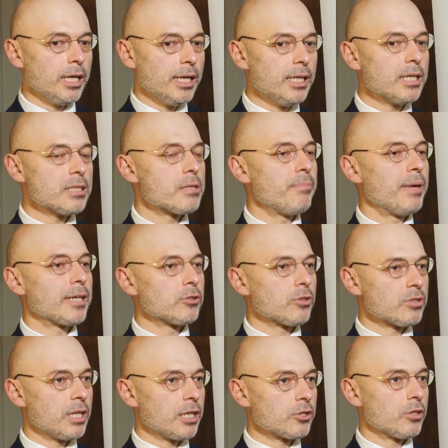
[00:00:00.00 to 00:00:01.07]
i jest
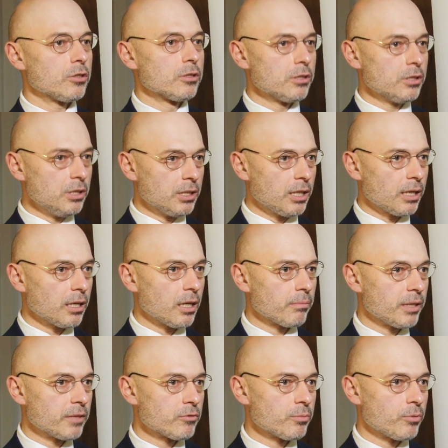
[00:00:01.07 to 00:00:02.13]
bardzo znaczący i tak jak
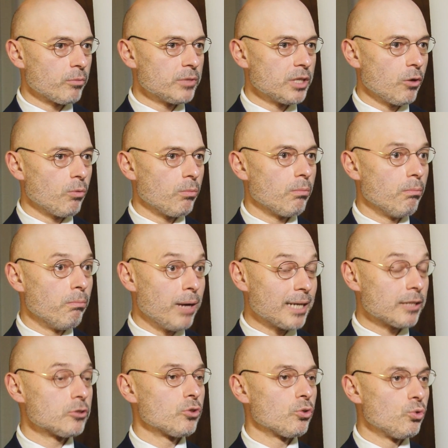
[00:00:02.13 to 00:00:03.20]
Pan wspomniał,
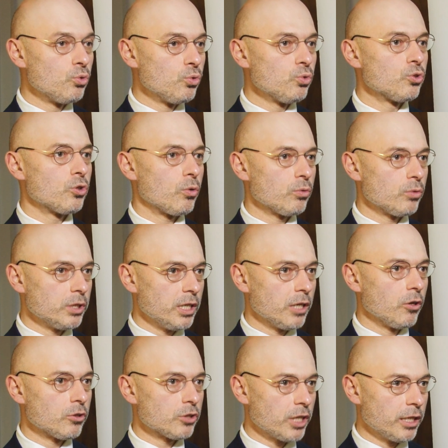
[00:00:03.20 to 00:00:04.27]
bardzo dużą
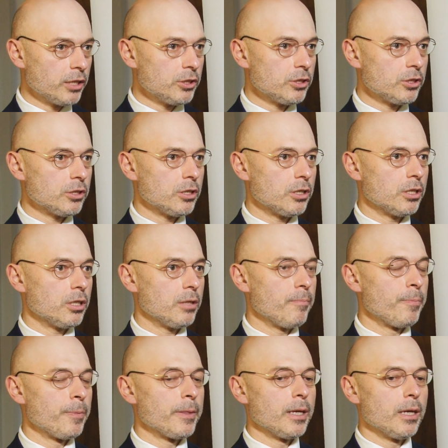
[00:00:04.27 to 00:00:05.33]
jego część e,
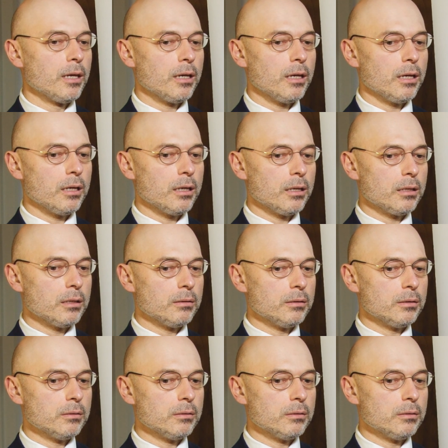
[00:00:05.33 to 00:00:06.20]
E,